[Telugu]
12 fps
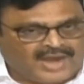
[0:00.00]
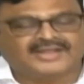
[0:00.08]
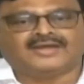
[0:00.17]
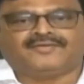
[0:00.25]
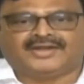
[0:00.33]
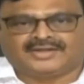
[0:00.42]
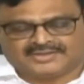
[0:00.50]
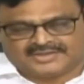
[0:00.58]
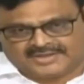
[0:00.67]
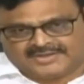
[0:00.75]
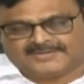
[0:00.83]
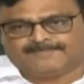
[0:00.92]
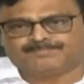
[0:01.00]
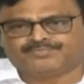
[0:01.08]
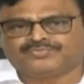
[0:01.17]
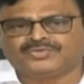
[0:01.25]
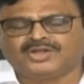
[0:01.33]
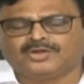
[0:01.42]
వాయిదా వేయడం జరిగింది
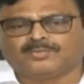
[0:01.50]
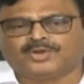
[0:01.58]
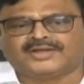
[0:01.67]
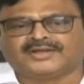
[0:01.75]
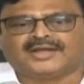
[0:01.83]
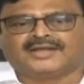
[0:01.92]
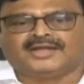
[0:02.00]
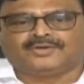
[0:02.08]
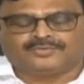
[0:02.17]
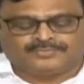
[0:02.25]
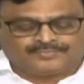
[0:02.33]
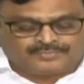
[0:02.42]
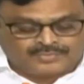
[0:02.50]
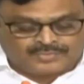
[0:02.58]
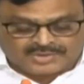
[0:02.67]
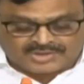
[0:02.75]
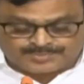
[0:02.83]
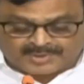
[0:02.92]
దీనిలో మొదటిగా నేను
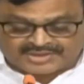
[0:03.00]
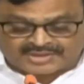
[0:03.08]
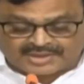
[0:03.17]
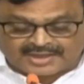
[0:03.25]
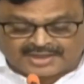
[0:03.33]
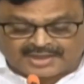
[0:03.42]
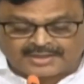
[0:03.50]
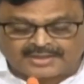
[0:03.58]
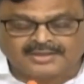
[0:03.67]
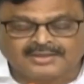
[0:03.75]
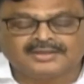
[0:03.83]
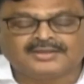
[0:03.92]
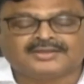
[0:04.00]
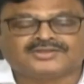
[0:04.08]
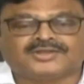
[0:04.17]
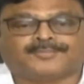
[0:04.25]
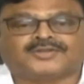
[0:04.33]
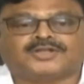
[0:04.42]
స్పష్టంగా
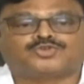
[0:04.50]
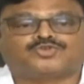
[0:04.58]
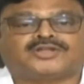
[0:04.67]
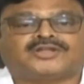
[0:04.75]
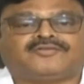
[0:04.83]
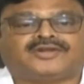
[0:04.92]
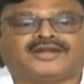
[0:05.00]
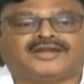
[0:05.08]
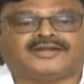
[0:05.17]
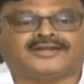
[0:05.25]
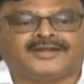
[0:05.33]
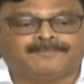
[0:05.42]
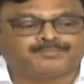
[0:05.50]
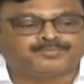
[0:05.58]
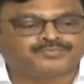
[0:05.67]
చెప్పదలుచుకున్నది ఏమిటంటే